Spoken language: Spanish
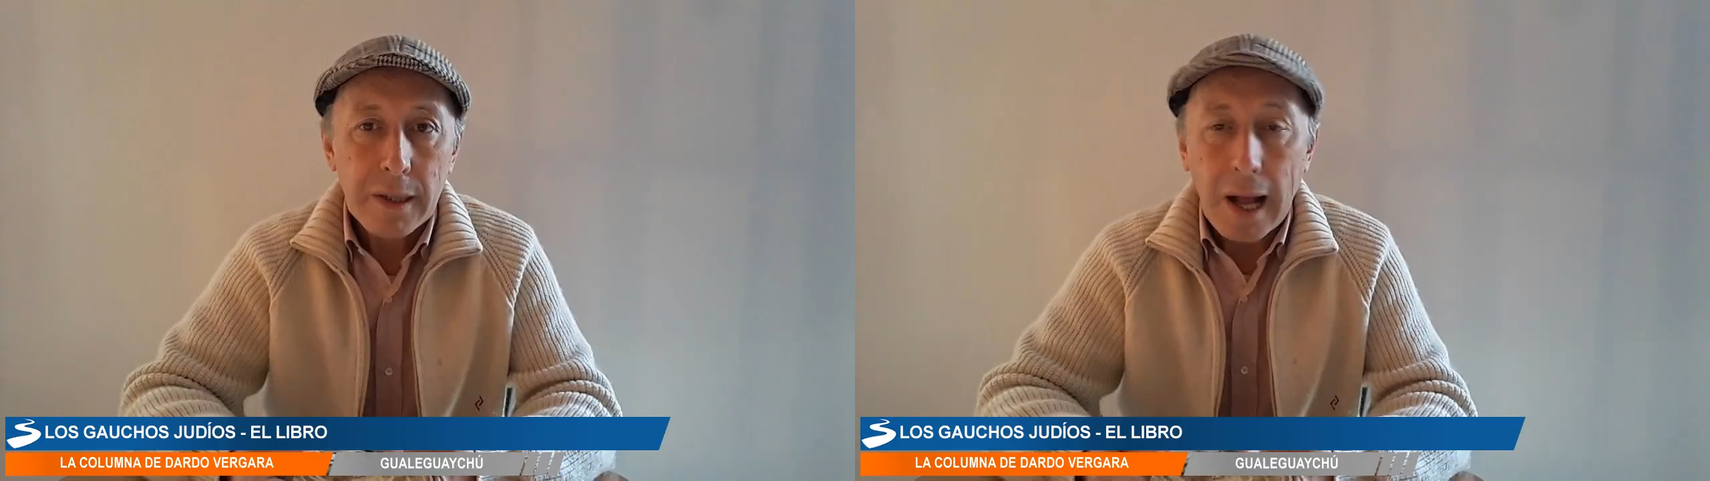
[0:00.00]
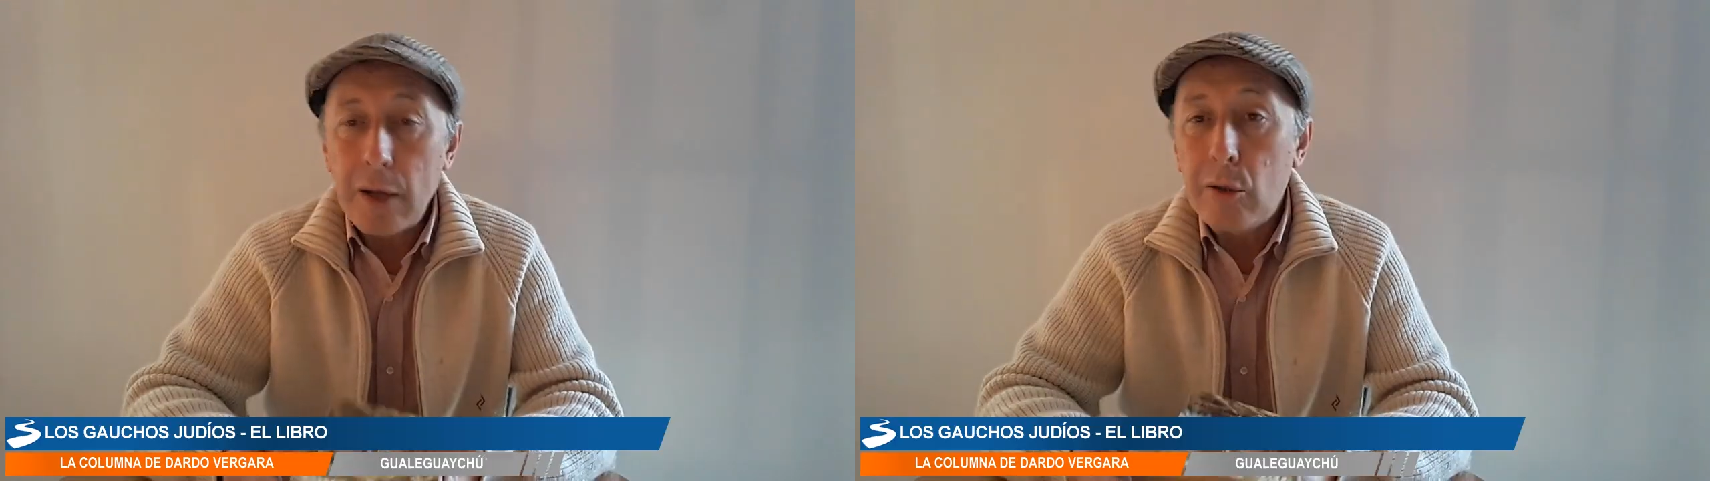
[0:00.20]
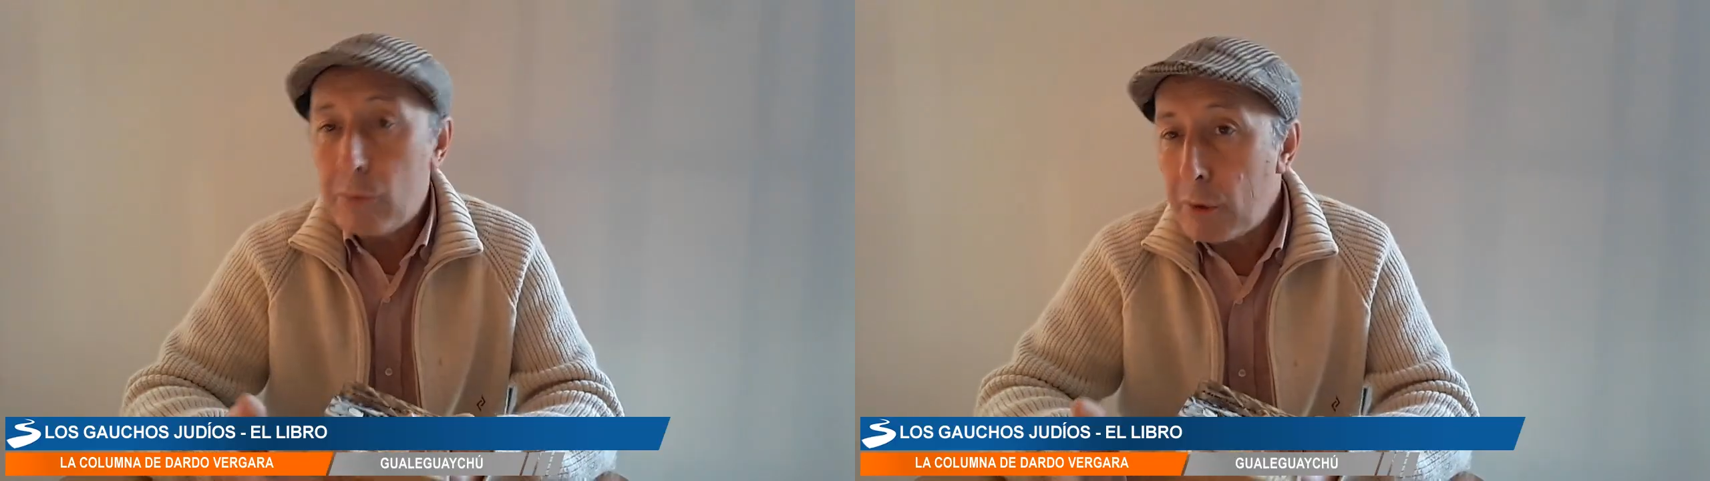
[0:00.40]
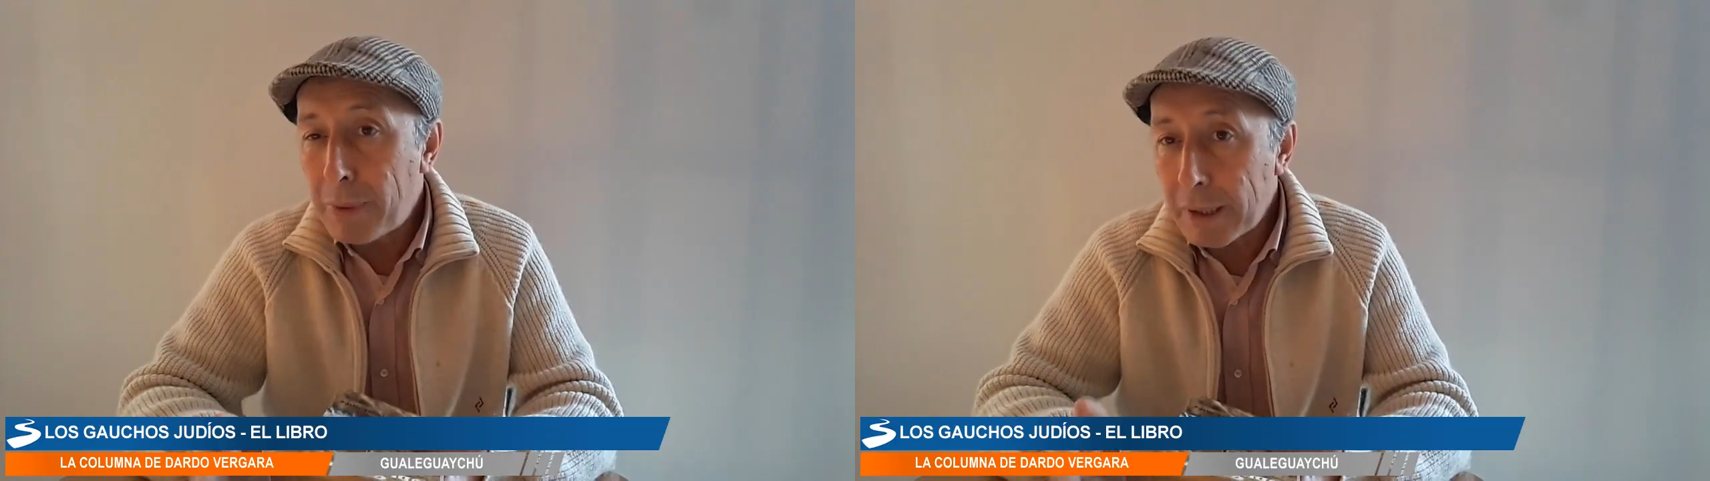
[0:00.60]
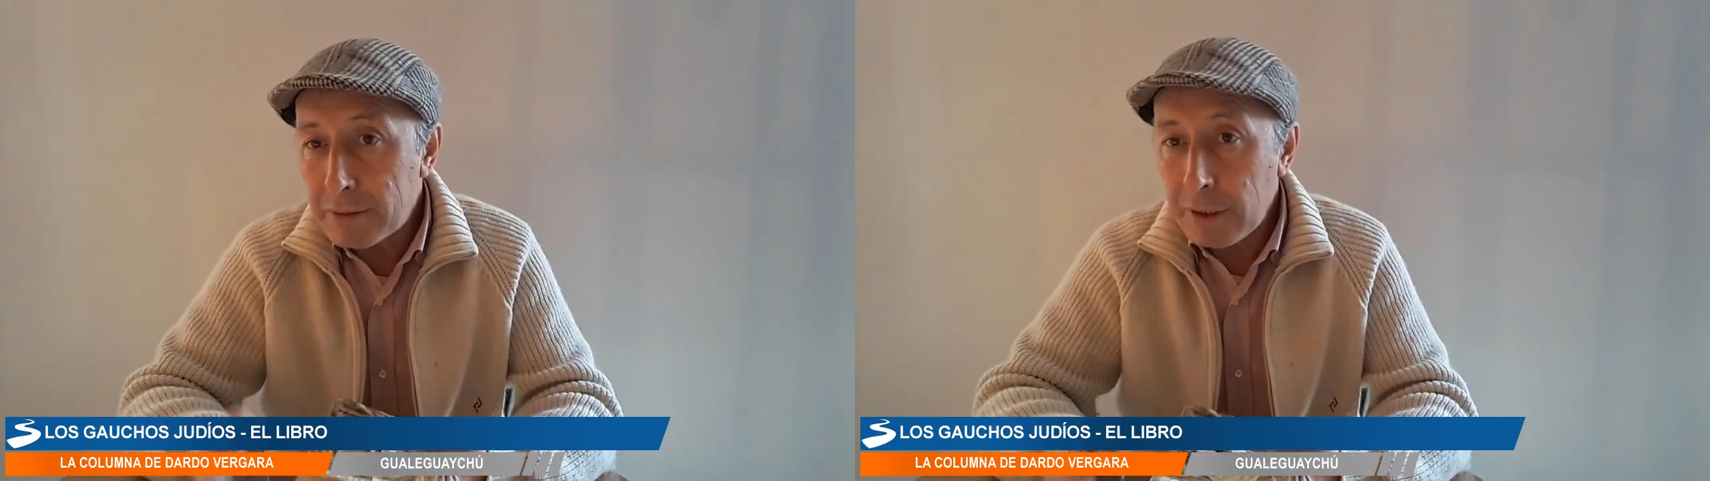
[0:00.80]
Algo muy
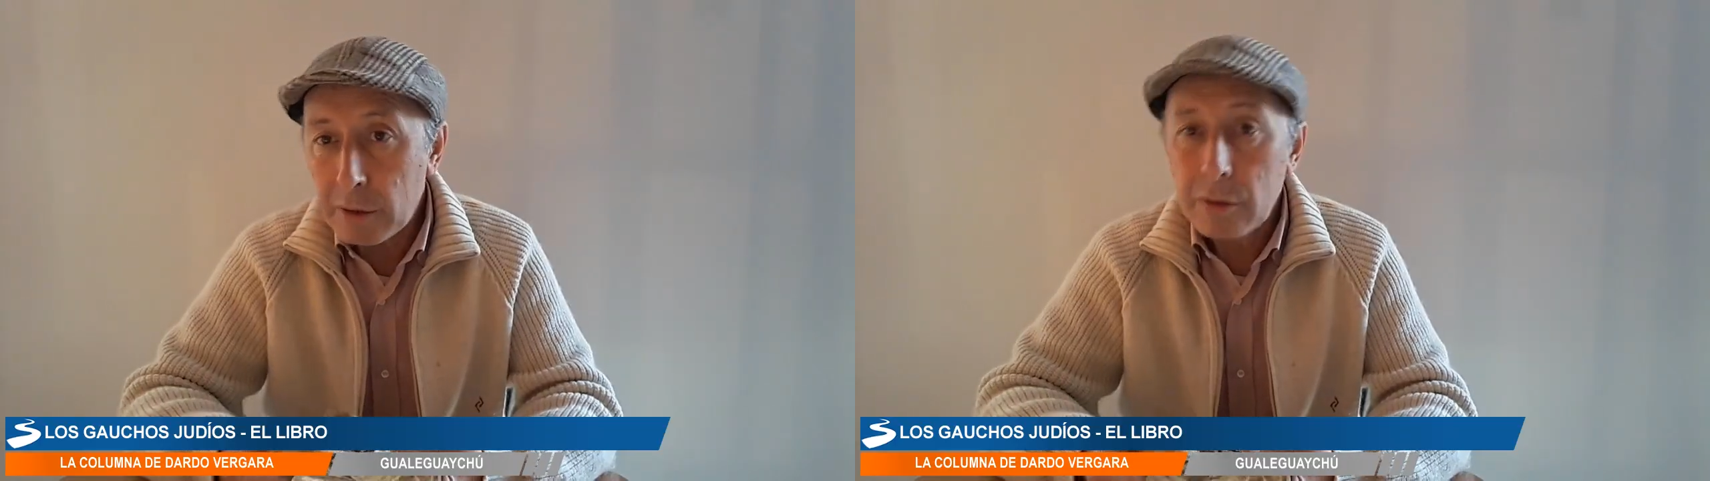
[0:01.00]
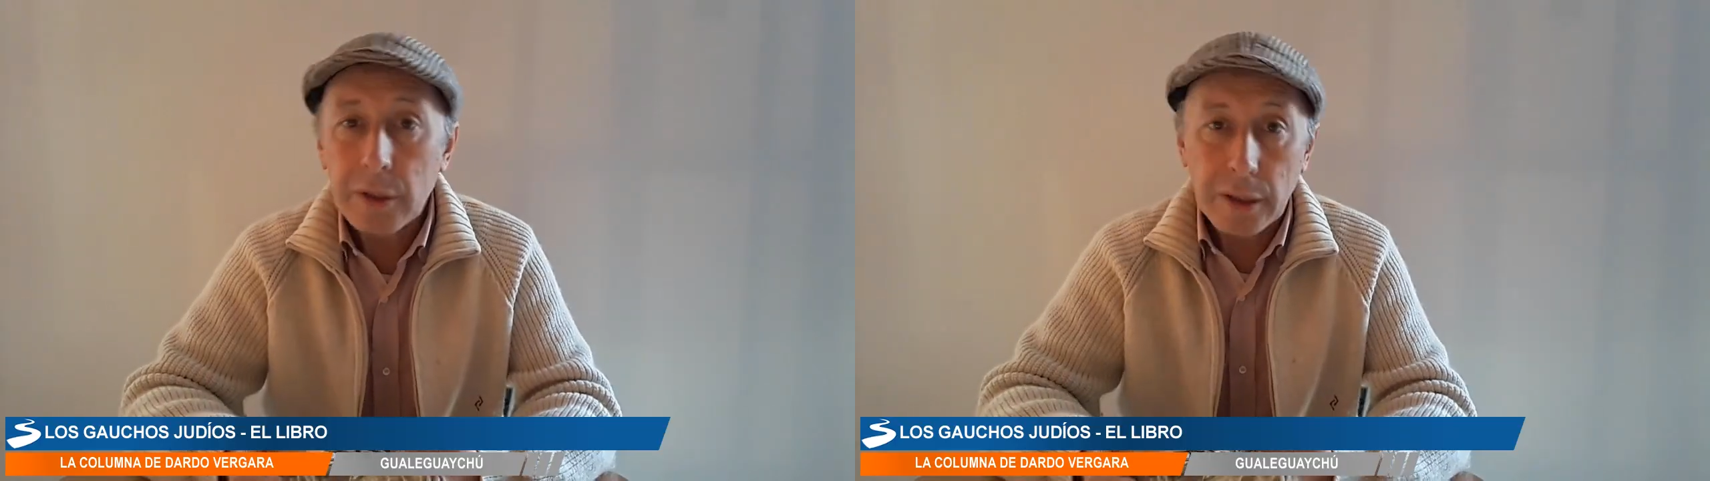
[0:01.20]
parecido,